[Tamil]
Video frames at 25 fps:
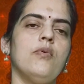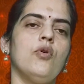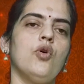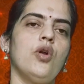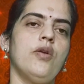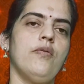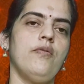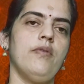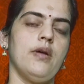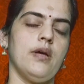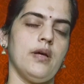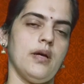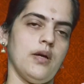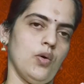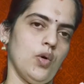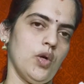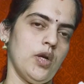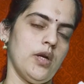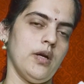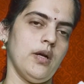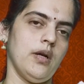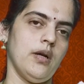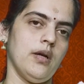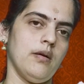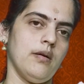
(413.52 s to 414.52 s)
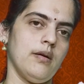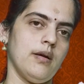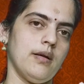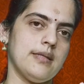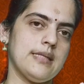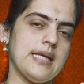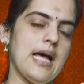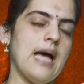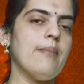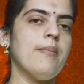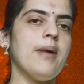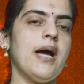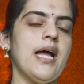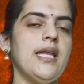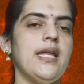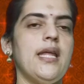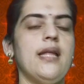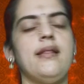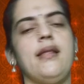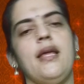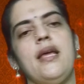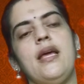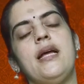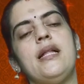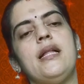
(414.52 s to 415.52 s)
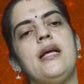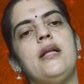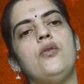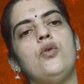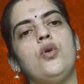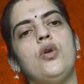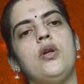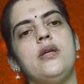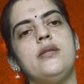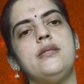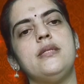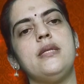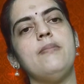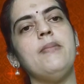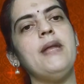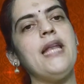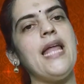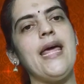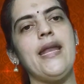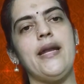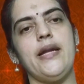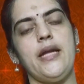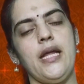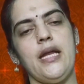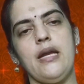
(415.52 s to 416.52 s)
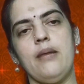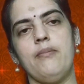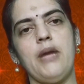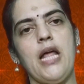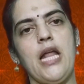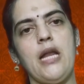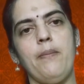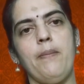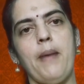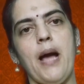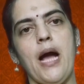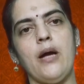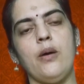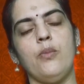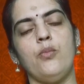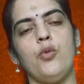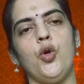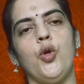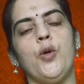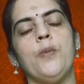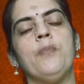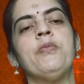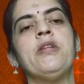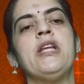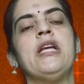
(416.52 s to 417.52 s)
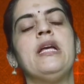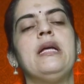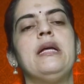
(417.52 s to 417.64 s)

ஒரு ஒரு சாமானியத்தை அதாவது ஒரு சிமிலாரிட்டியை நம்மளால பார்க்க முடியும்